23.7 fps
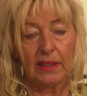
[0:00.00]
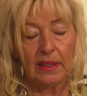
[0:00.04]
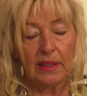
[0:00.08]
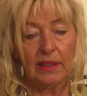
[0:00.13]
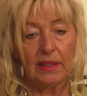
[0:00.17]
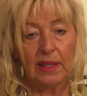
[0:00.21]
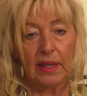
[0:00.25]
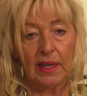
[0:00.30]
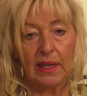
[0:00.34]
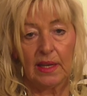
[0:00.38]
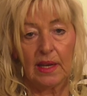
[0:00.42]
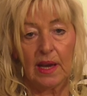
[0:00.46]
den
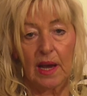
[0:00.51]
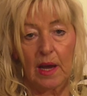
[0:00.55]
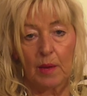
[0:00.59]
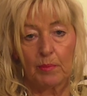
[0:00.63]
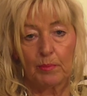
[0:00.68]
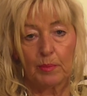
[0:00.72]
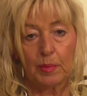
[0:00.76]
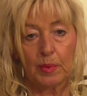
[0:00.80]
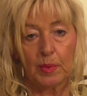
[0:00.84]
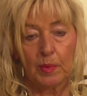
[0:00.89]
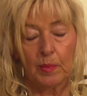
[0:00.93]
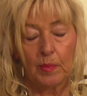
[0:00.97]
Tee ab.
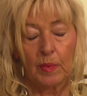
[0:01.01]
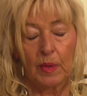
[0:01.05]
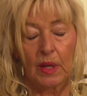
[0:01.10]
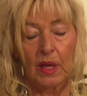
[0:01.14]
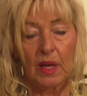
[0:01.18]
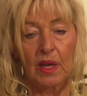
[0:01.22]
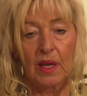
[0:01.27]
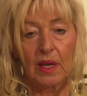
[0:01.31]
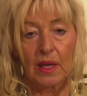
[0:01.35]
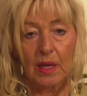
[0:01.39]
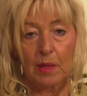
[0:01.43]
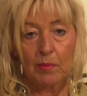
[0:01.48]

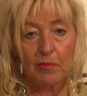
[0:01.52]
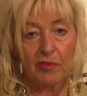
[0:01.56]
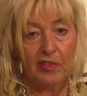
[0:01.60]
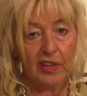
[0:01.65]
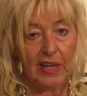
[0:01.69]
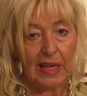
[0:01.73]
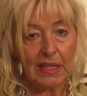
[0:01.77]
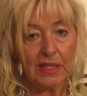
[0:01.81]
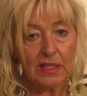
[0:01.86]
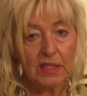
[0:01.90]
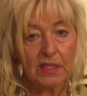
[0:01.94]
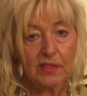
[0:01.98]

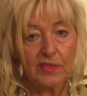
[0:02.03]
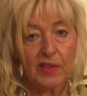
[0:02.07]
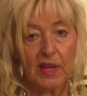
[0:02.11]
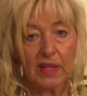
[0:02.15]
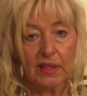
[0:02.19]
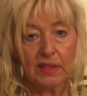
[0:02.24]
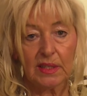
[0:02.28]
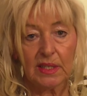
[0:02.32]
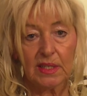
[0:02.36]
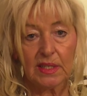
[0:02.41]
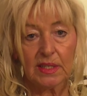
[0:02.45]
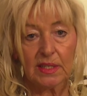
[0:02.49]

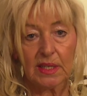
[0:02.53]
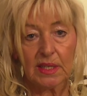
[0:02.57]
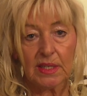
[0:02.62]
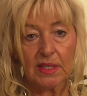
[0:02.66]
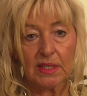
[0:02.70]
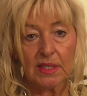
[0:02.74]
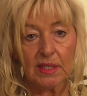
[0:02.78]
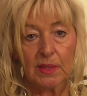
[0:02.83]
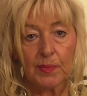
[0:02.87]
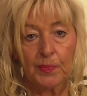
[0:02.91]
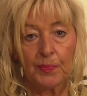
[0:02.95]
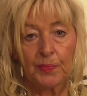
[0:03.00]
Empfehlenswert ist
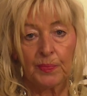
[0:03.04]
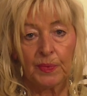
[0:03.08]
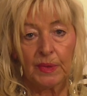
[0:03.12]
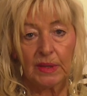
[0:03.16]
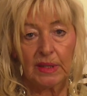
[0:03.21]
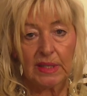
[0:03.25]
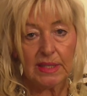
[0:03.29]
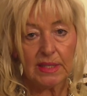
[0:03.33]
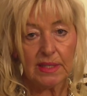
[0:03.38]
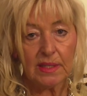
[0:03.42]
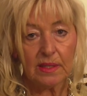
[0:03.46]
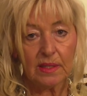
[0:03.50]
es,
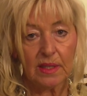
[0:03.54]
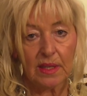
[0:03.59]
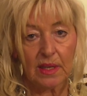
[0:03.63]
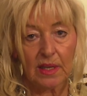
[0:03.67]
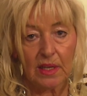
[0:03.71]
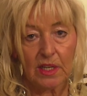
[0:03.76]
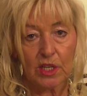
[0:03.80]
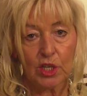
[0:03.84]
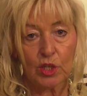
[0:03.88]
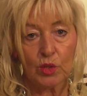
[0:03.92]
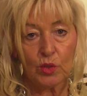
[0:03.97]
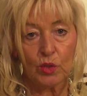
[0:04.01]
diesen
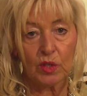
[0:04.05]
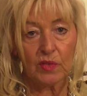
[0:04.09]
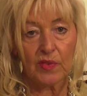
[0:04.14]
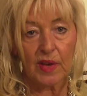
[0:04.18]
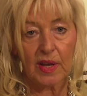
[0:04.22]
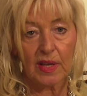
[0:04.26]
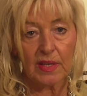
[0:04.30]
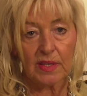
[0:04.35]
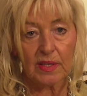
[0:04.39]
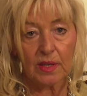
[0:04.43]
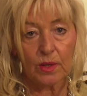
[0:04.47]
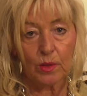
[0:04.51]
Tee
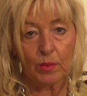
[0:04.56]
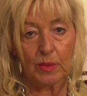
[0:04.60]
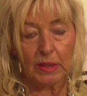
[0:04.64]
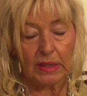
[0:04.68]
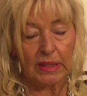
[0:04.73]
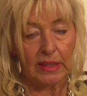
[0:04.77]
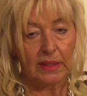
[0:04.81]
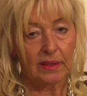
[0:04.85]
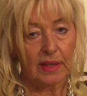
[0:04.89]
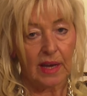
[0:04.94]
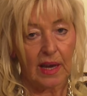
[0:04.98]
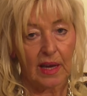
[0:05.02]
schluckweise über
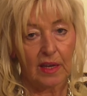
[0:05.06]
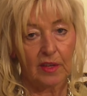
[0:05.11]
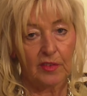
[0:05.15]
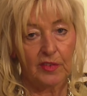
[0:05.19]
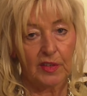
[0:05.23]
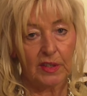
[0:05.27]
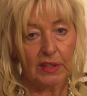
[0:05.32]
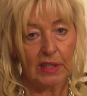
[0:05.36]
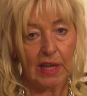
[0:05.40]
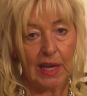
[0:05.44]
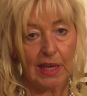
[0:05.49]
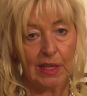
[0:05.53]
den Tag
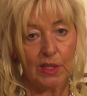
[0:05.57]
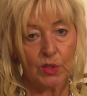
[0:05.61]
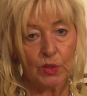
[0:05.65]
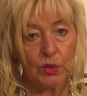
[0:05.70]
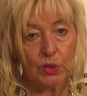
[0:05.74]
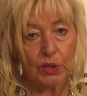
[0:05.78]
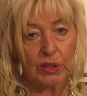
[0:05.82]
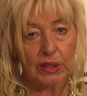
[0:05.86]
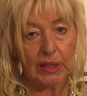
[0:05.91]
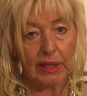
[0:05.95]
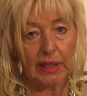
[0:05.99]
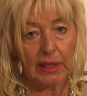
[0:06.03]
verteilt
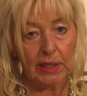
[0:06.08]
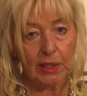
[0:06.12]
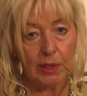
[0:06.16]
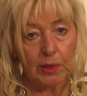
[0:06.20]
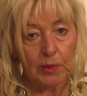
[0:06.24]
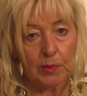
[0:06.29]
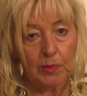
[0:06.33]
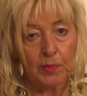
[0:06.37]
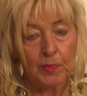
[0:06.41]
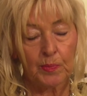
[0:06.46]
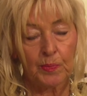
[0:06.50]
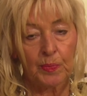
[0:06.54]
zu
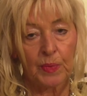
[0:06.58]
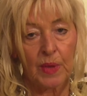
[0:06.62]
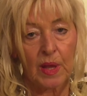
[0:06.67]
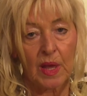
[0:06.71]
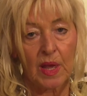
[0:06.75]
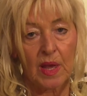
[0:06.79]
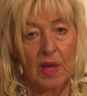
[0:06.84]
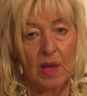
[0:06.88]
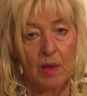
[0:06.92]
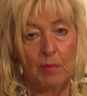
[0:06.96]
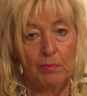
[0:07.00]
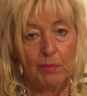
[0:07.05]
trinken.
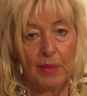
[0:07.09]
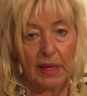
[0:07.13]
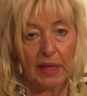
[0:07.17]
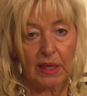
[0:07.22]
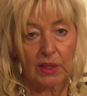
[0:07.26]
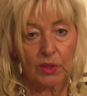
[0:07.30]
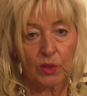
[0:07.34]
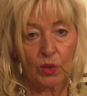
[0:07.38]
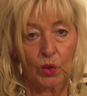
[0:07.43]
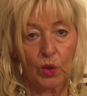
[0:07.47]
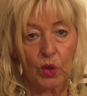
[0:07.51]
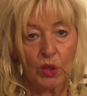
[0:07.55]
Bei
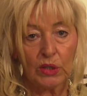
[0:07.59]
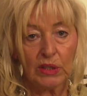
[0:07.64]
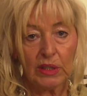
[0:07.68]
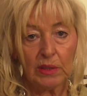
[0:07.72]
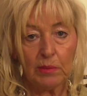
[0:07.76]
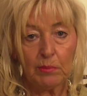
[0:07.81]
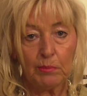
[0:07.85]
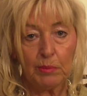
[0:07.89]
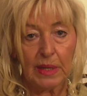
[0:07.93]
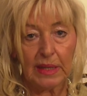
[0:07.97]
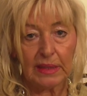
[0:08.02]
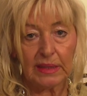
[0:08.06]

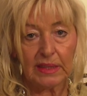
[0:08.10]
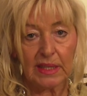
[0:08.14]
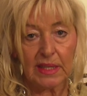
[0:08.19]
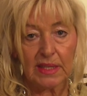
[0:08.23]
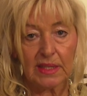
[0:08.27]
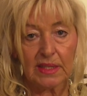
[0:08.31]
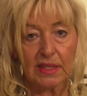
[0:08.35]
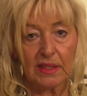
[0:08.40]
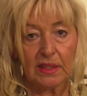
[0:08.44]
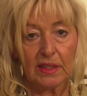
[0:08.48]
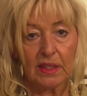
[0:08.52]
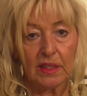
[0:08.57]
getrockneten Blättern
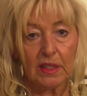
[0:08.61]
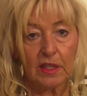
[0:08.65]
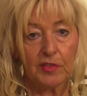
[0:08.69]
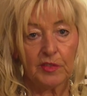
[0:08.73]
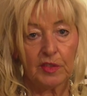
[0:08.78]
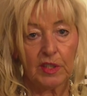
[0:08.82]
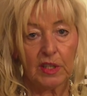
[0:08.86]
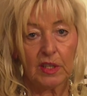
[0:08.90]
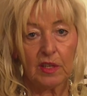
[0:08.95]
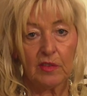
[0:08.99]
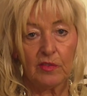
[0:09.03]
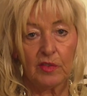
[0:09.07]
sind die
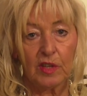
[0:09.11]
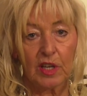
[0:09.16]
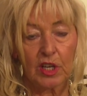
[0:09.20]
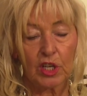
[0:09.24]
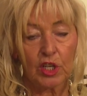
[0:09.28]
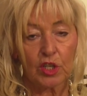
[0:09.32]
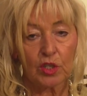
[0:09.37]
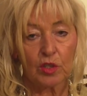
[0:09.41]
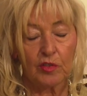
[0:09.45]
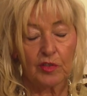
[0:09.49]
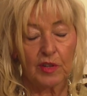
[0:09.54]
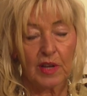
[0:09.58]
giftigen
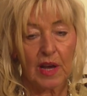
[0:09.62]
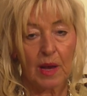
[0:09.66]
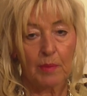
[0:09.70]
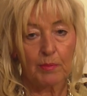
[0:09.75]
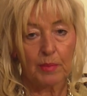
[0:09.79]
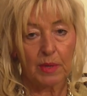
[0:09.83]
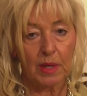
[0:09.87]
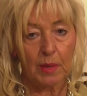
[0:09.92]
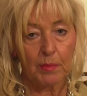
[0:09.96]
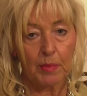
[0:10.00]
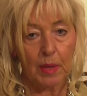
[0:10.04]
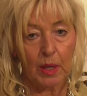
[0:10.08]
Wirkstoffe
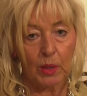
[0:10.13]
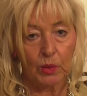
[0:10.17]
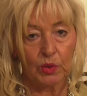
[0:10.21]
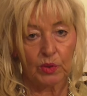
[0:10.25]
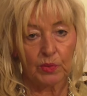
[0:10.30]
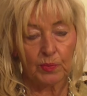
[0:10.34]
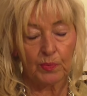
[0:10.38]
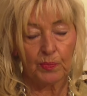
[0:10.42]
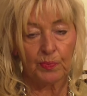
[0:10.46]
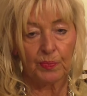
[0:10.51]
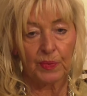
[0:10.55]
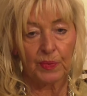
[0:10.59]
abgebaut.